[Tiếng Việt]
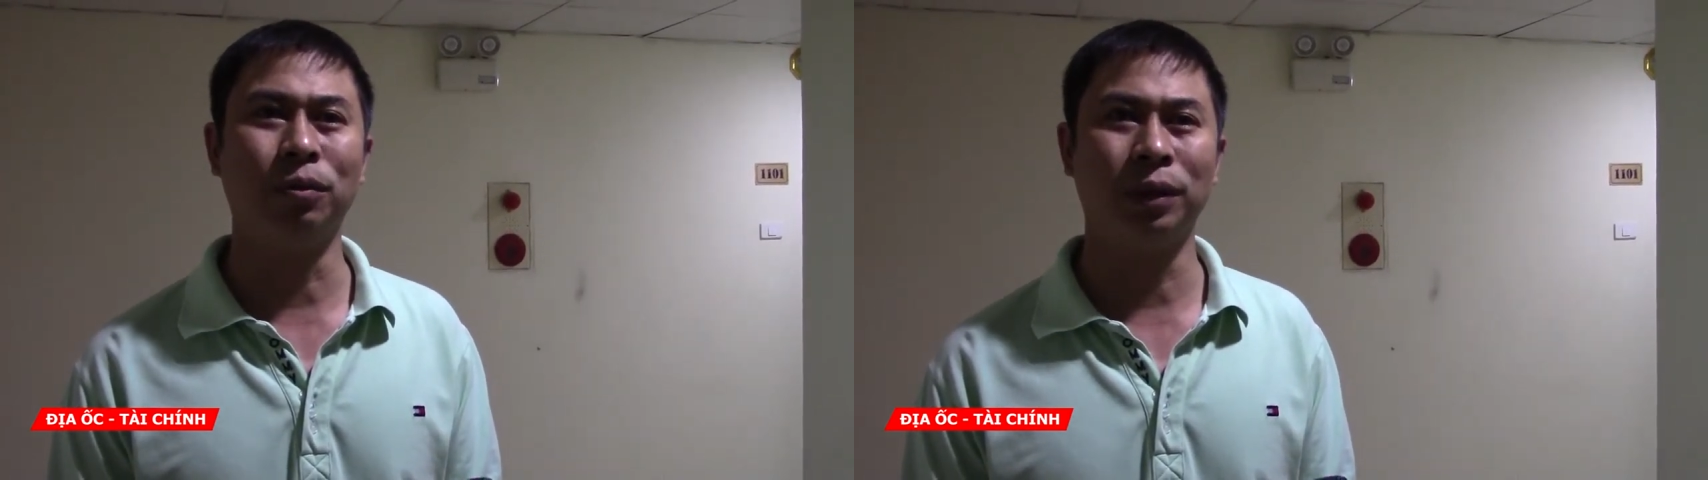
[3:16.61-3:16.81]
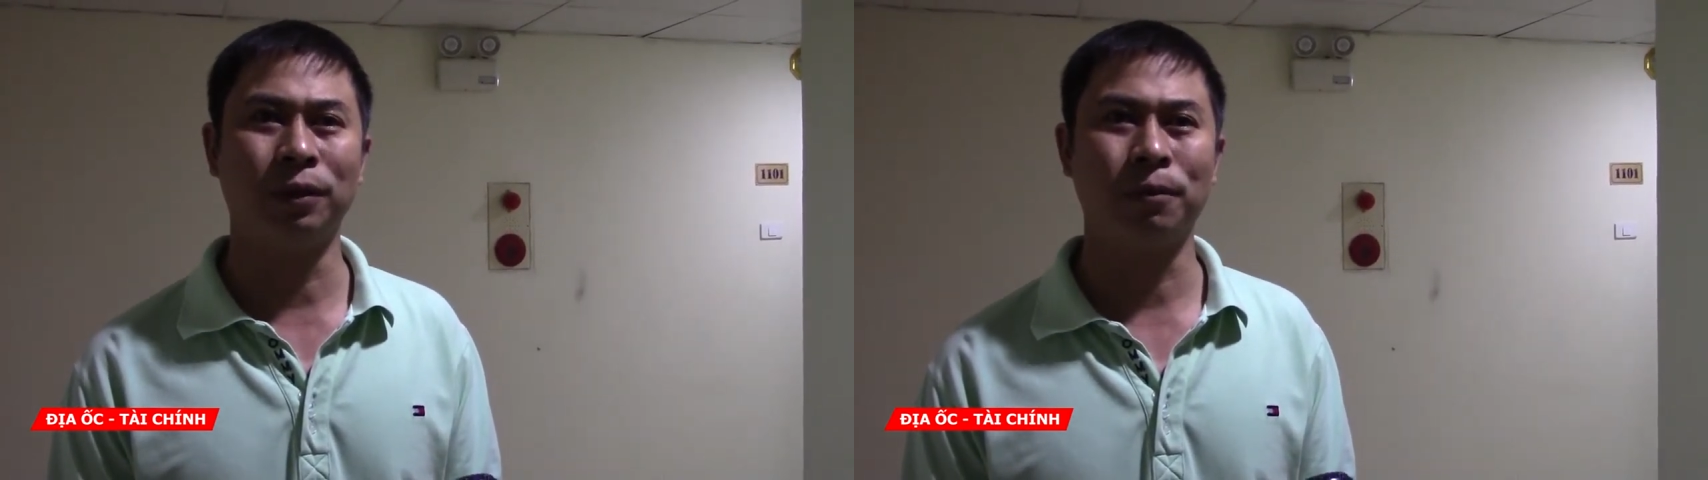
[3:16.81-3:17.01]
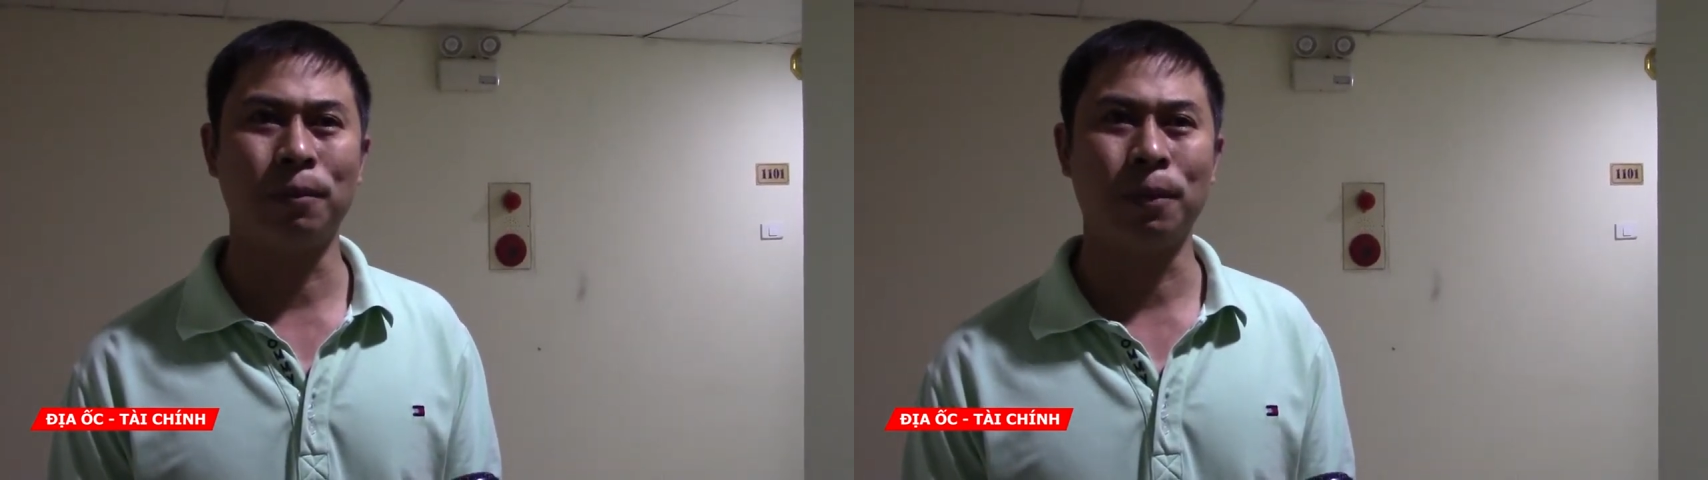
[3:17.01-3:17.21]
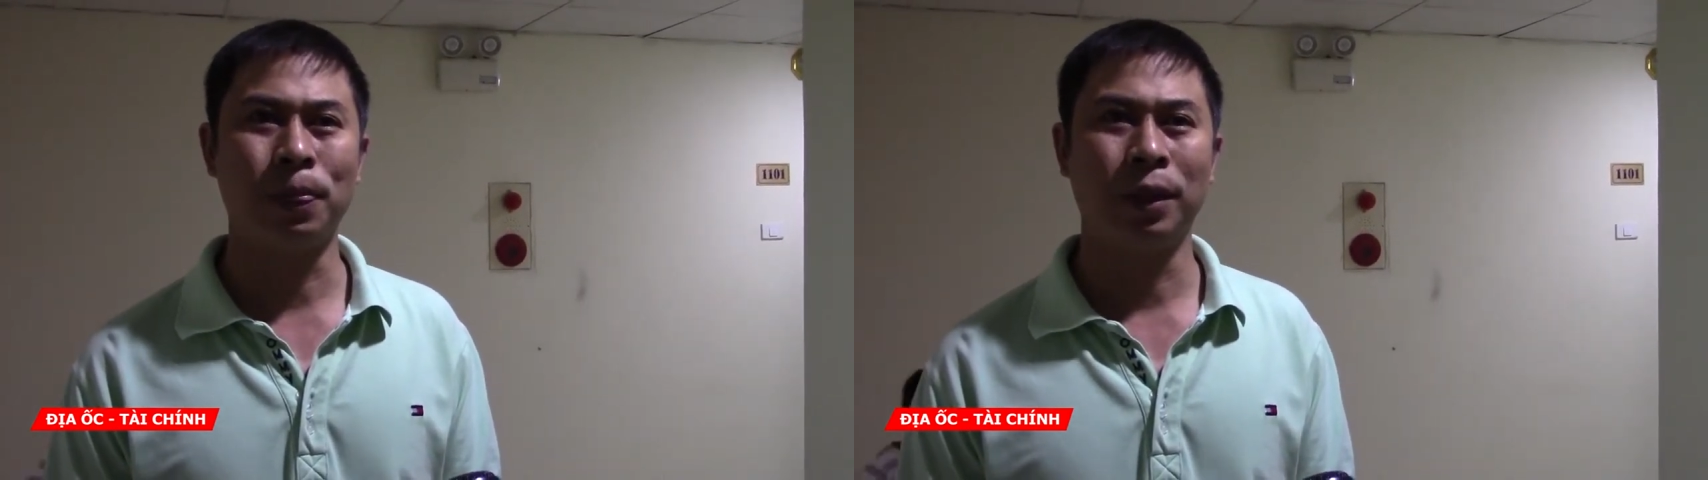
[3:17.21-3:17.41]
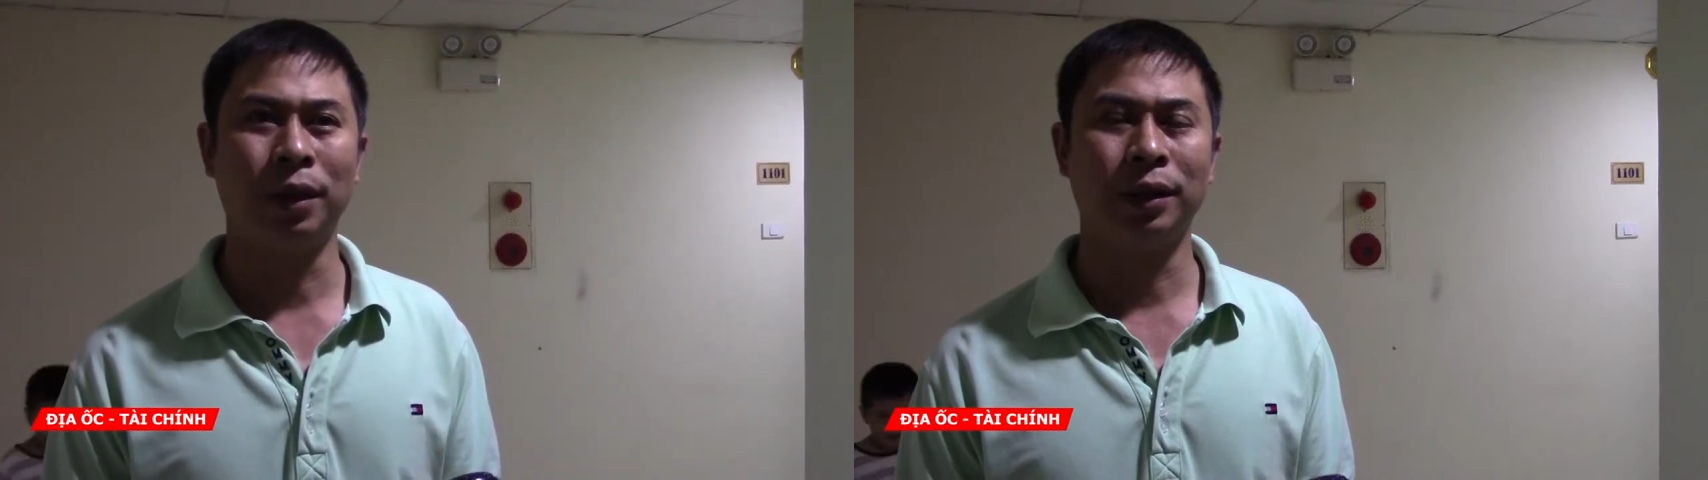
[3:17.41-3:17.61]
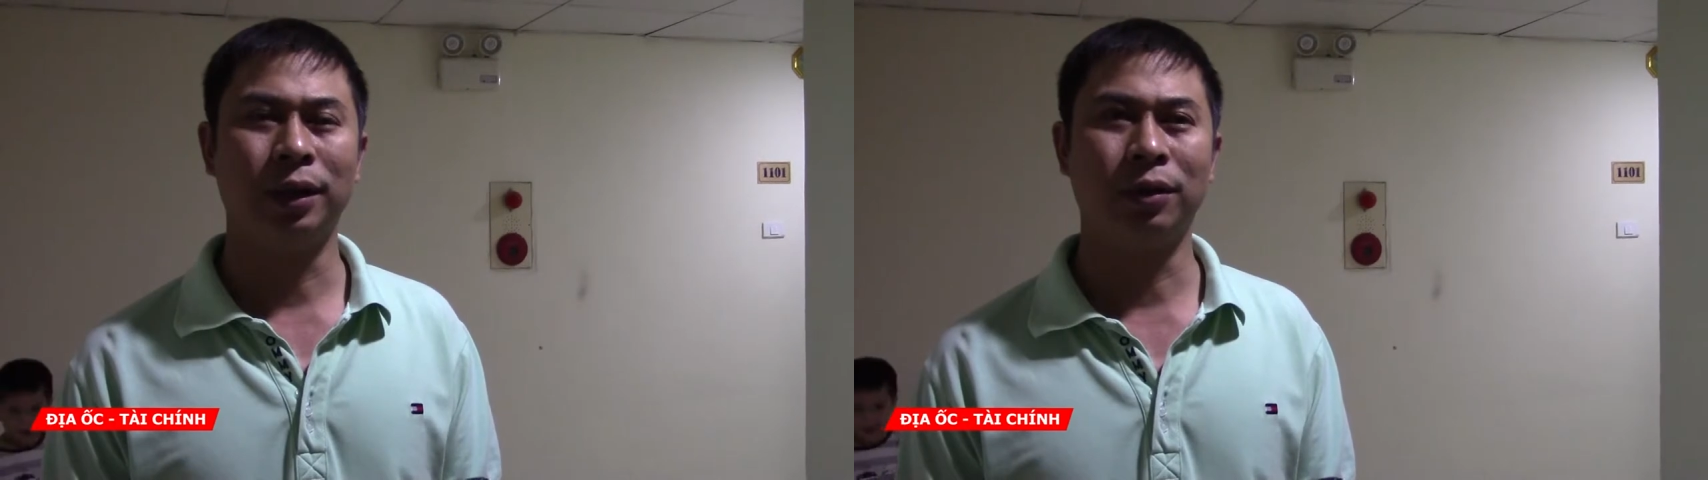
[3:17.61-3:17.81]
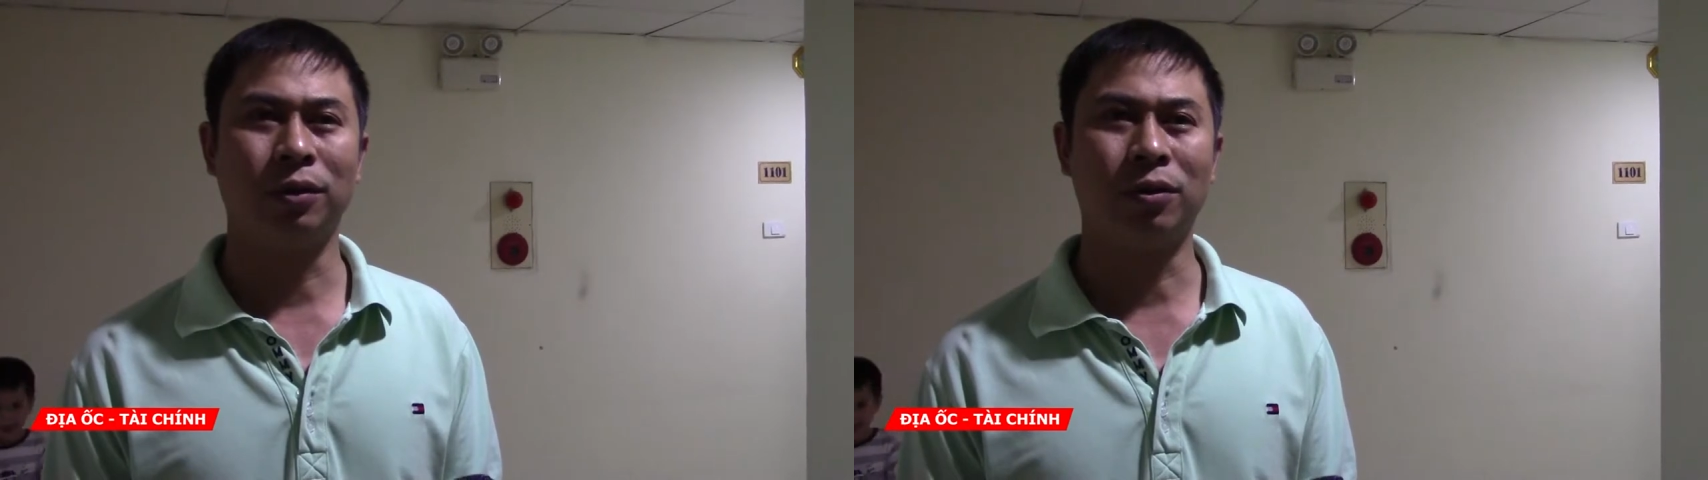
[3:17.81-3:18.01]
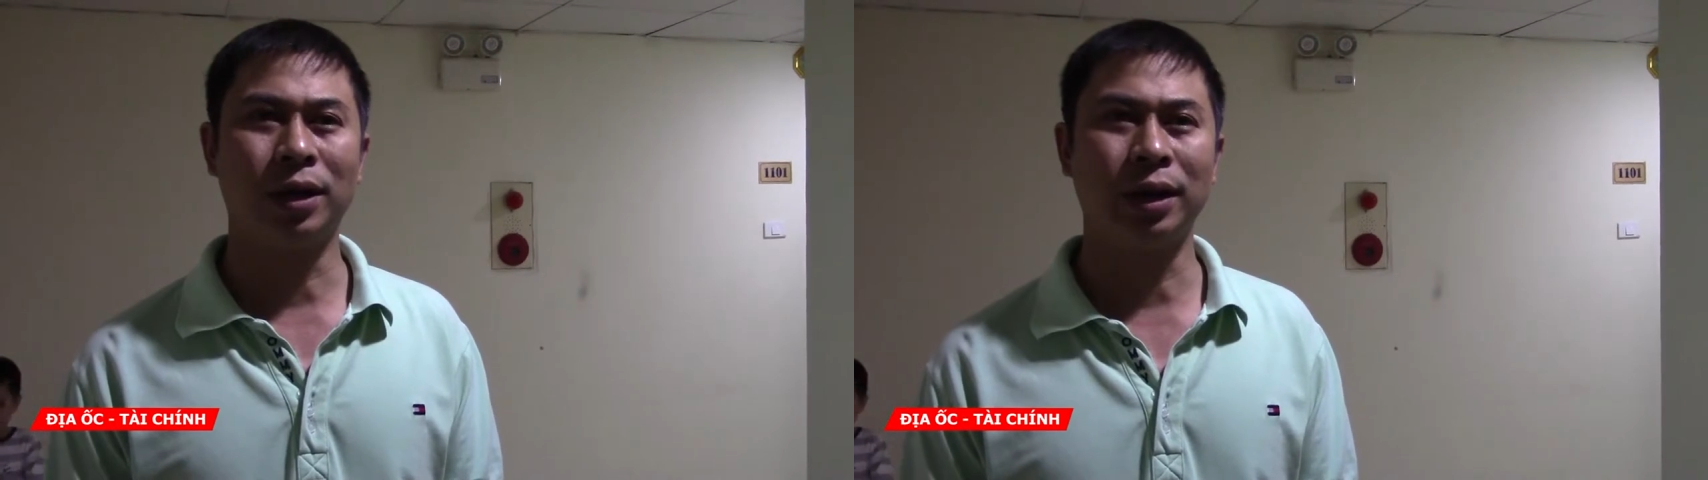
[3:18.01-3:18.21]
ấy, thì nó
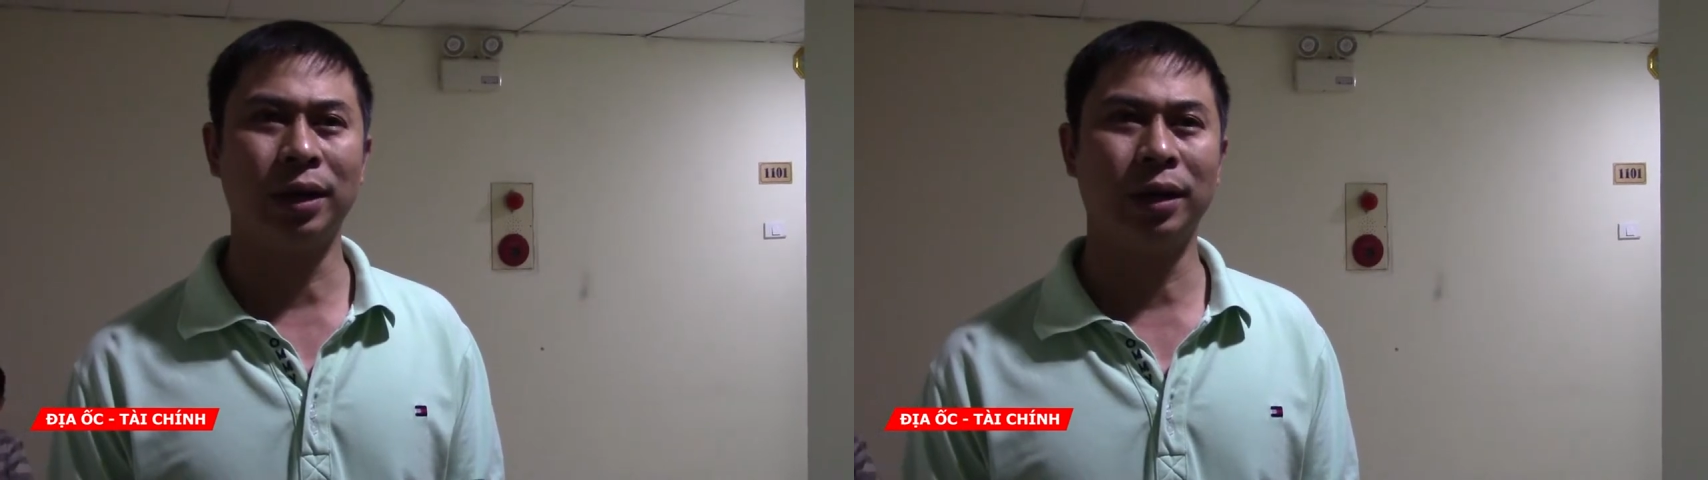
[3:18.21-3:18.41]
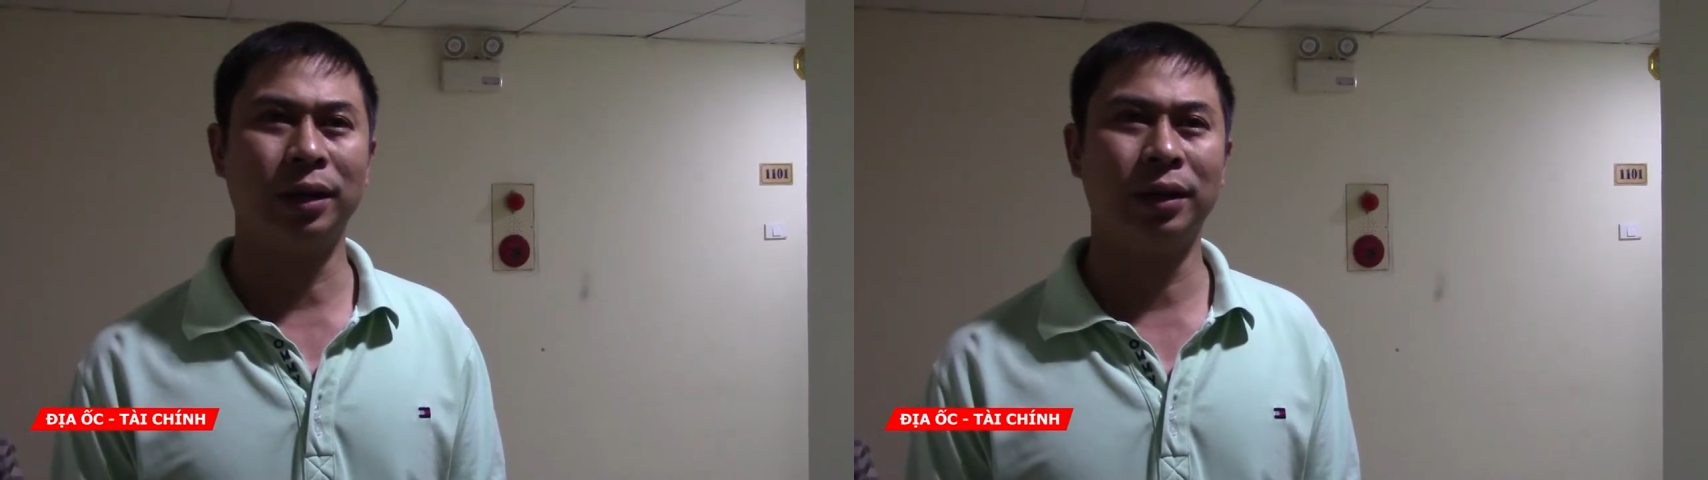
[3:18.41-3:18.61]
có các cái